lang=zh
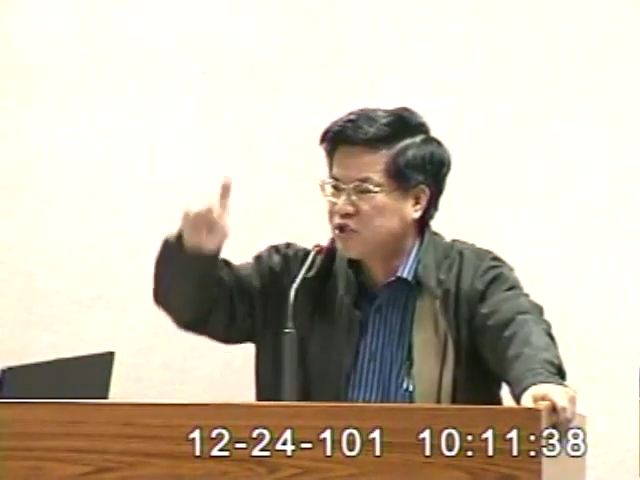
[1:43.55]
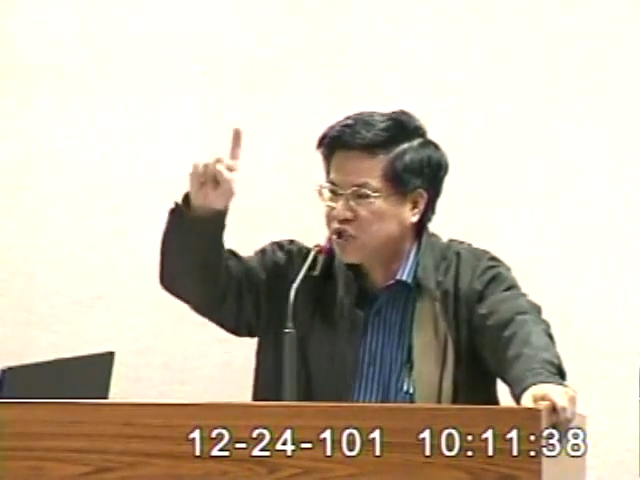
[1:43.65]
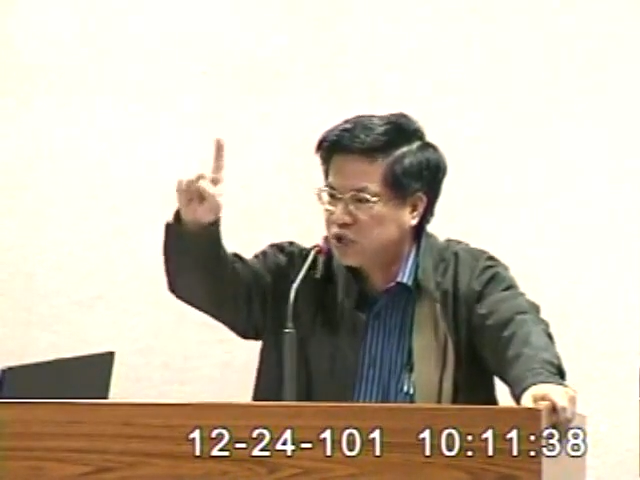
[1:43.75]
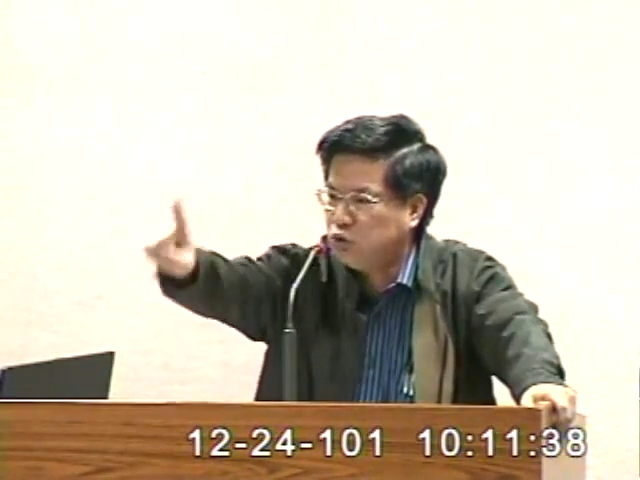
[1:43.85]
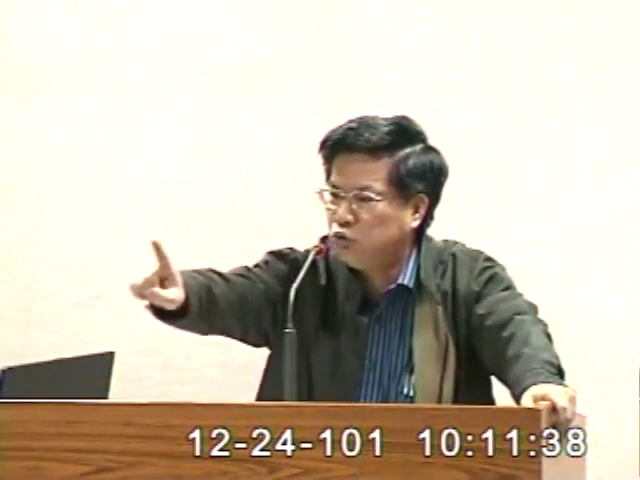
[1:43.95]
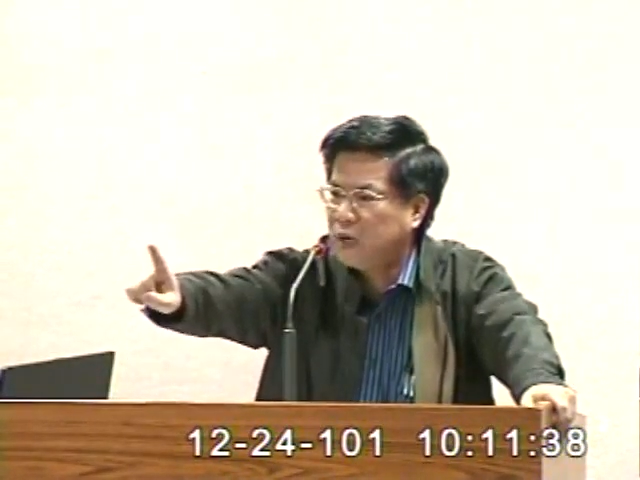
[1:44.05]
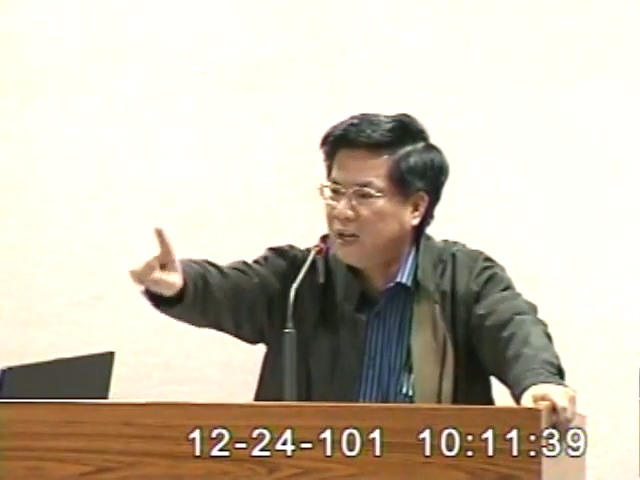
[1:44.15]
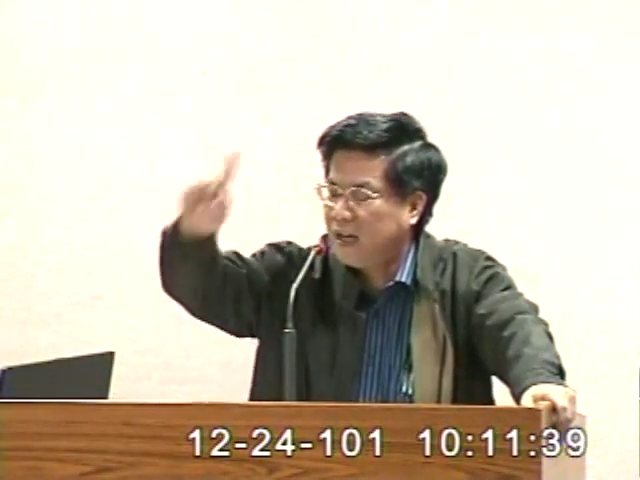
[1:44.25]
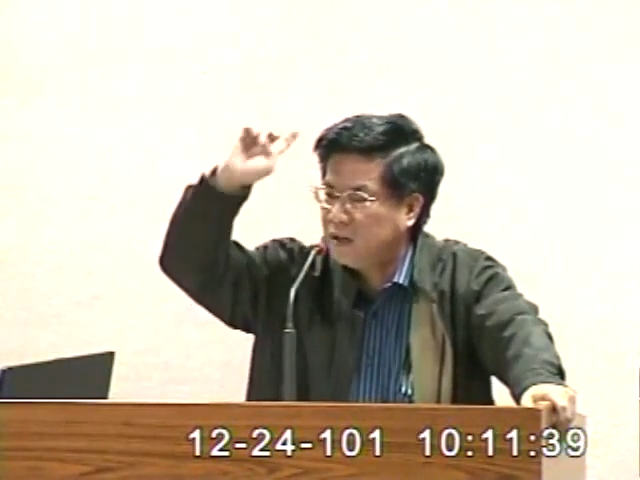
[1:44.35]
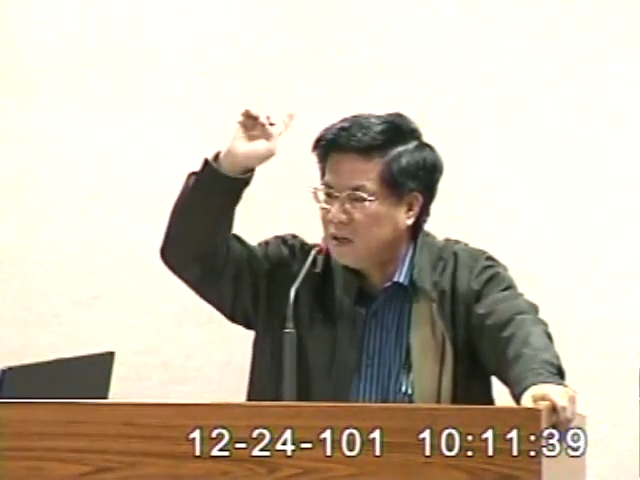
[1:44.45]
有15
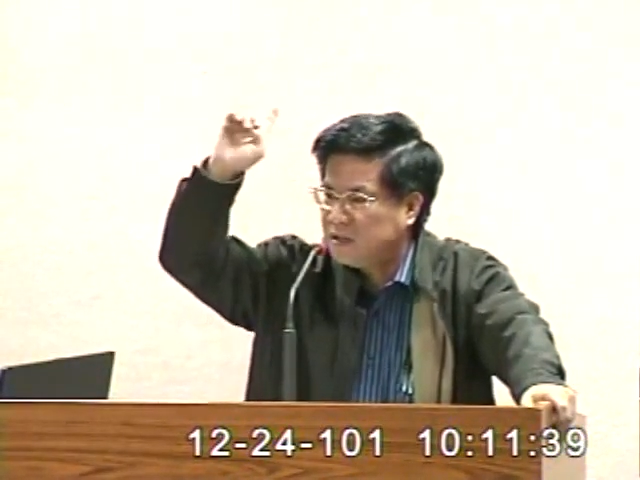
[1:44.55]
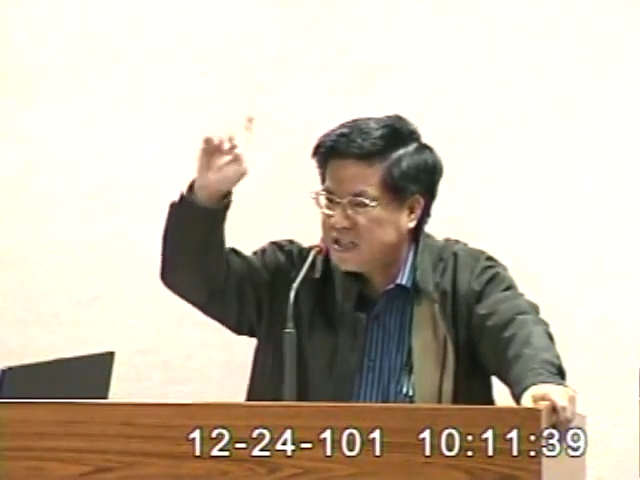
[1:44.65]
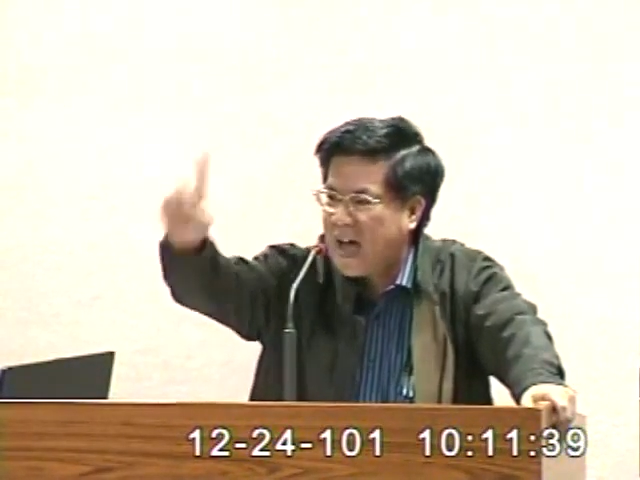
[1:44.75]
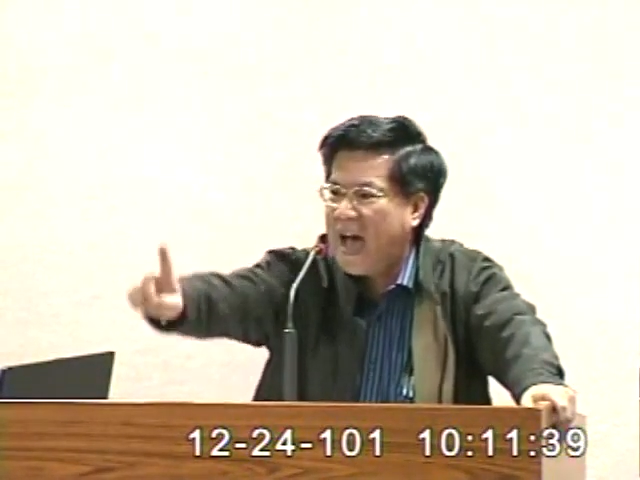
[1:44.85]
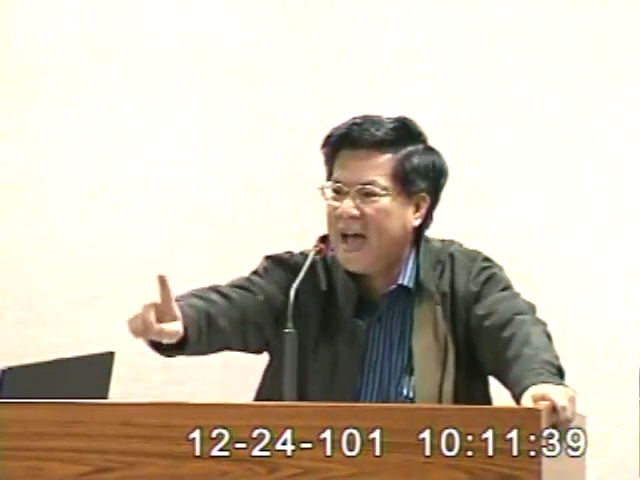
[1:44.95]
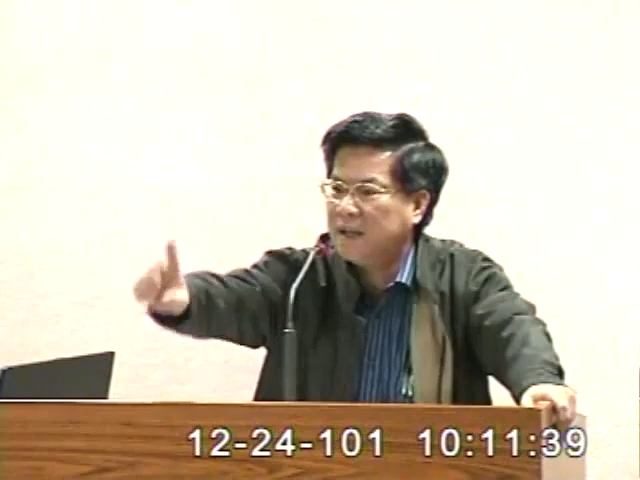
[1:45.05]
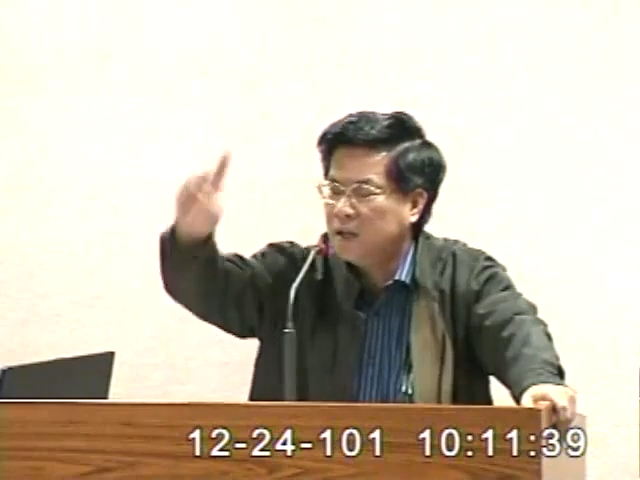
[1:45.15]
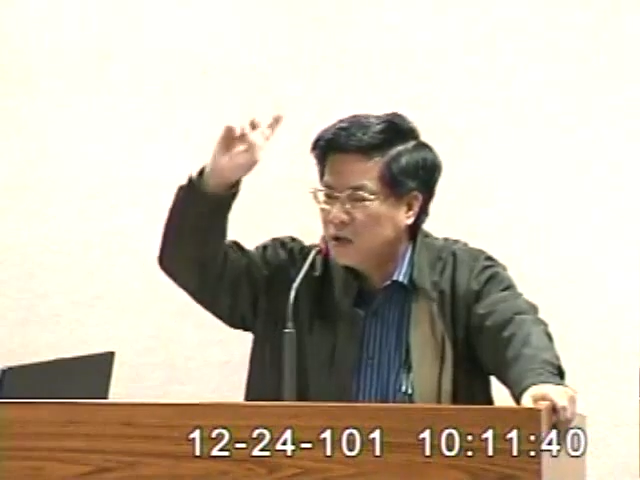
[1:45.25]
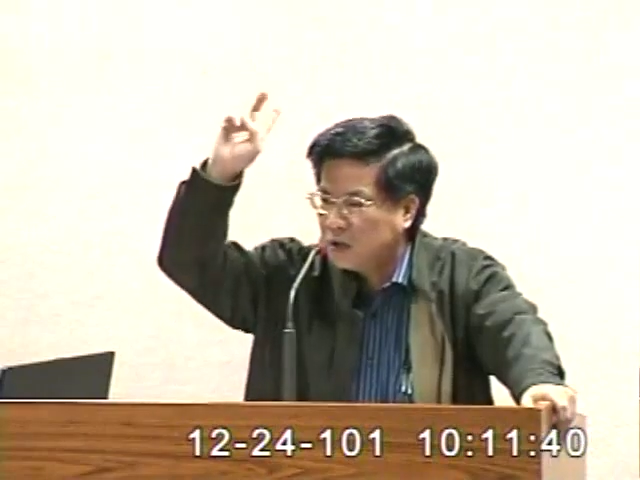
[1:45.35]
个人，甲案、